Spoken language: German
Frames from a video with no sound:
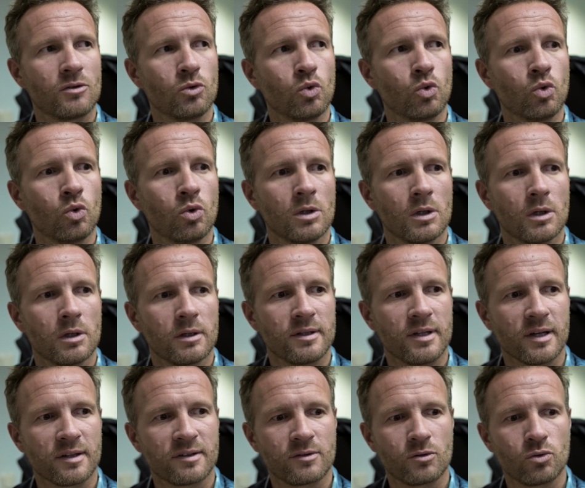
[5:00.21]
du,
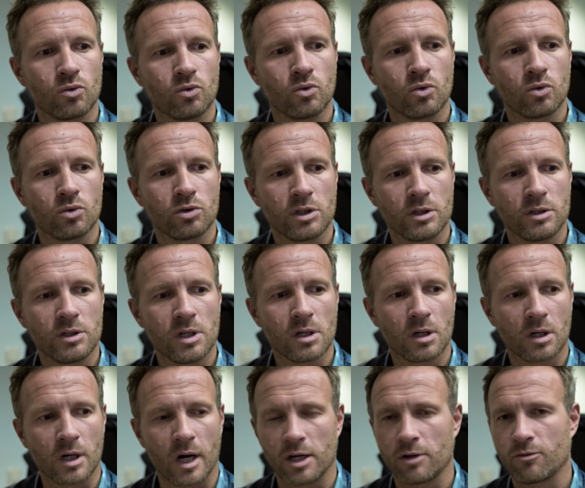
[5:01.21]
dass du die
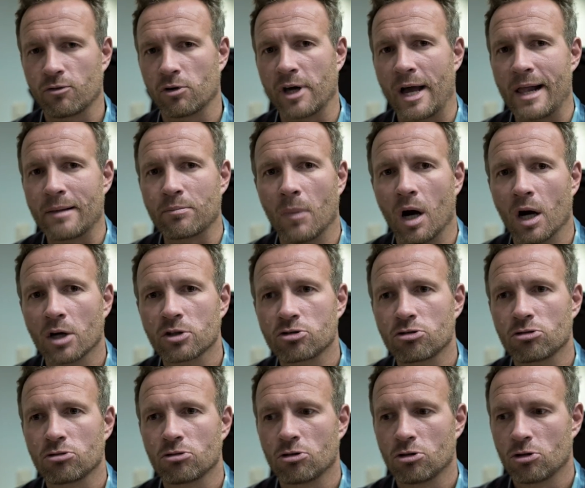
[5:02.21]
Dinge gar nicht für Geld machst,